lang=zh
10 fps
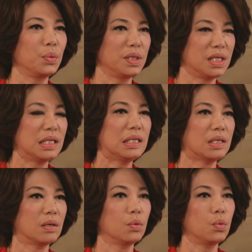我心里
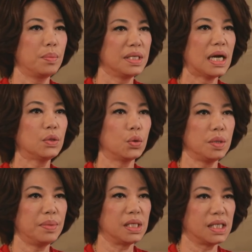想的，我们家有一
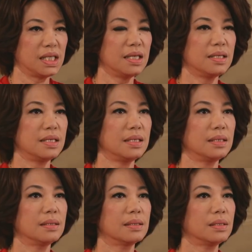本圣经，
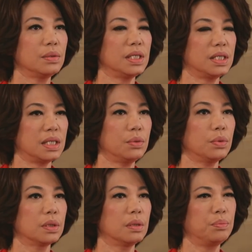是以前
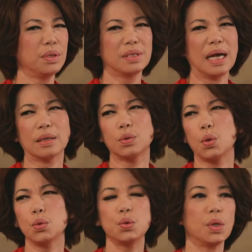我的不知道哪个
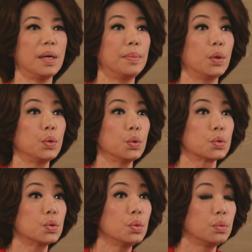同学还有朋友
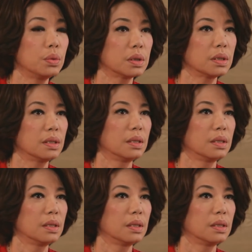送我的，